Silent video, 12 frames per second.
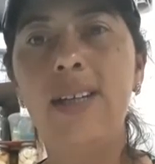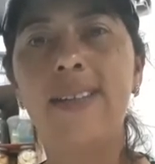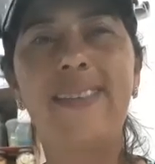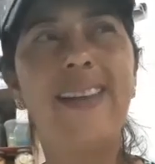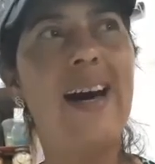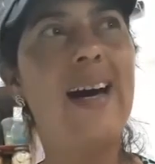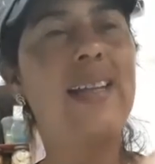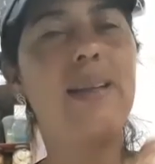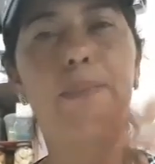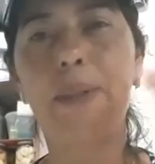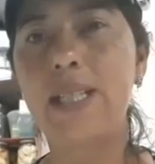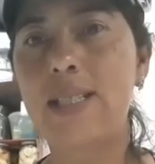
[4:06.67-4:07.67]
dá de
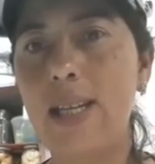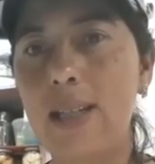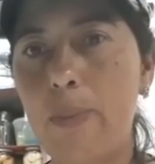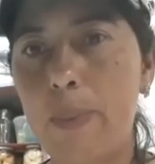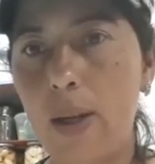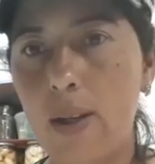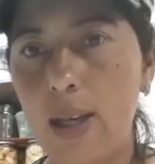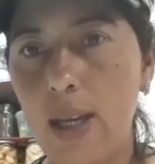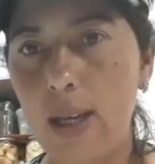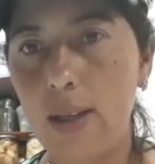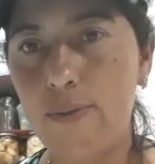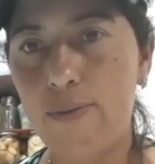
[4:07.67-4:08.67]
presente para
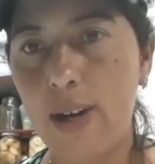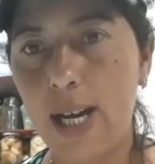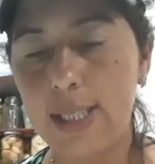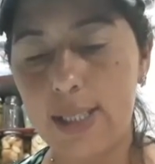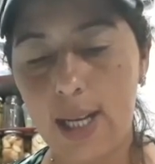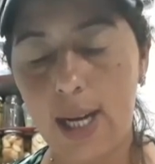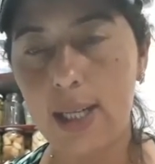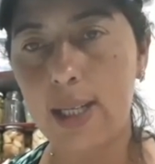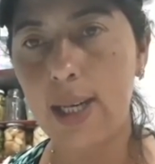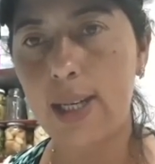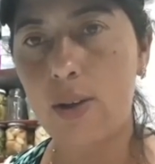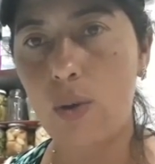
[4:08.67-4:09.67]
alguém, faz
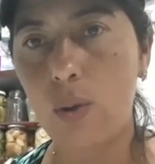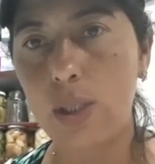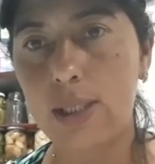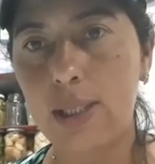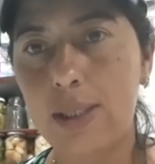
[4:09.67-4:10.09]
qualquer coisa,